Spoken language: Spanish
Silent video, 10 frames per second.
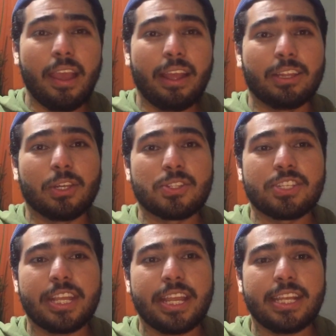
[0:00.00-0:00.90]

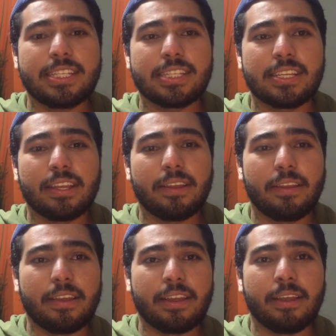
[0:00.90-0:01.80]
Entonces,
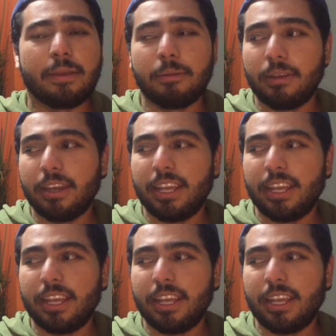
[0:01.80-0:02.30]
eh,